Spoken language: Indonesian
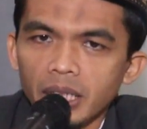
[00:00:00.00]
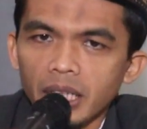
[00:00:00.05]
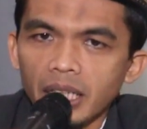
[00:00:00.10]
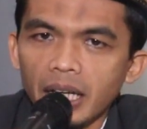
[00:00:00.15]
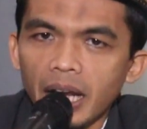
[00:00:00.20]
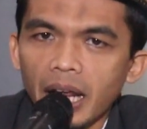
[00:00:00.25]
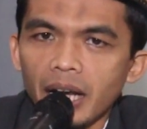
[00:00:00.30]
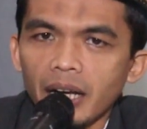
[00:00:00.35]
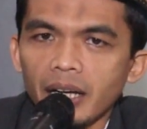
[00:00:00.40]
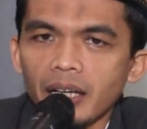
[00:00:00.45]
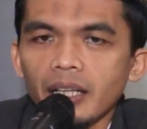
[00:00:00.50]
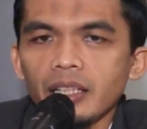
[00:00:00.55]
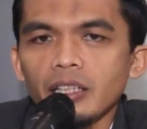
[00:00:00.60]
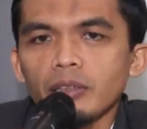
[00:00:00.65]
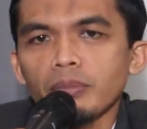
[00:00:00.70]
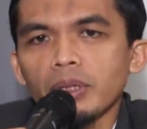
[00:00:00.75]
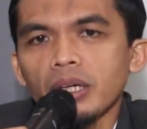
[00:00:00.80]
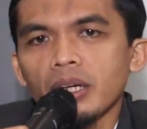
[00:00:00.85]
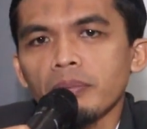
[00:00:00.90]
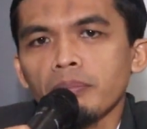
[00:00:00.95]
mengenal
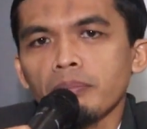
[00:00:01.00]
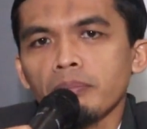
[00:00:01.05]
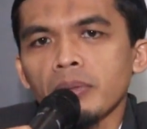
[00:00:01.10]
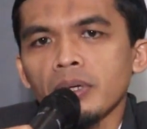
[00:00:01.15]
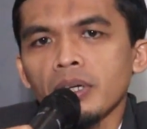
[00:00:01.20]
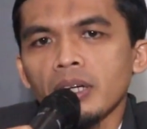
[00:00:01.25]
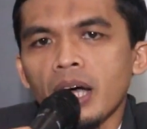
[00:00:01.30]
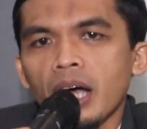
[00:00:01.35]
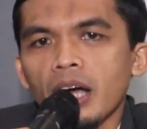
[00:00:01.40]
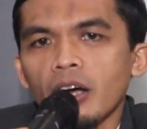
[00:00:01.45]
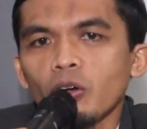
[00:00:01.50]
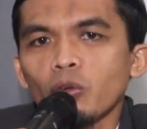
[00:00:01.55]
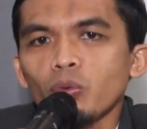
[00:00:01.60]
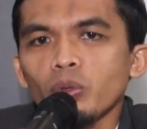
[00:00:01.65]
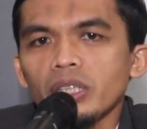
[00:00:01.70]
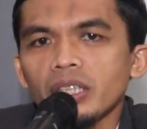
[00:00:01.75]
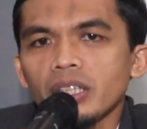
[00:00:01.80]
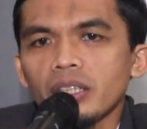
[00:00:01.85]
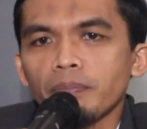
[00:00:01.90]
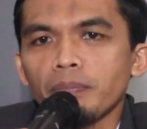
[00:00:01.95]
atau
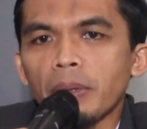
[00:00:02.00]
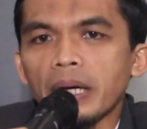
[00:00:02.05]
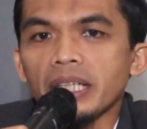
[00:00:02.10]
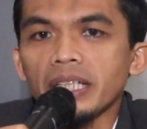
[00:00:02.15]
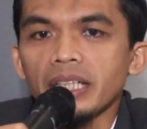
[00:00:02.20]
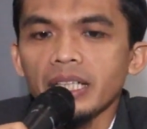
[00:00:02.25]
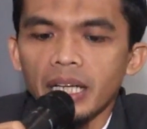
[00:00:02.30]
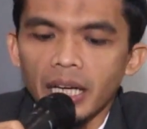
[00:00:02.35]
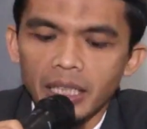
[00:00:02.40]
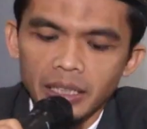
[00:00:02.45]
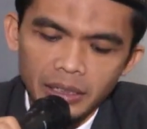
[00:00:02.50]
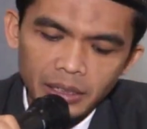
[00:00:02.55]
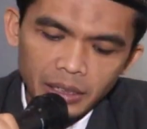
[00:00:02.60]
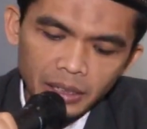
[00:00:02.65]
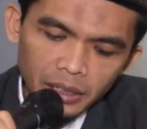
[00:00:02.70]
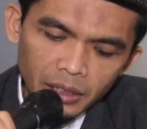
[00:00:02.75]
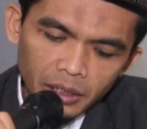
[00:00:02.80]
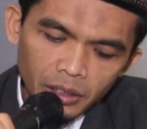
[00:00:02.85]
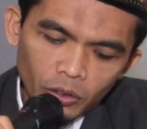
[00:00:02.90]
mengakui kebaikan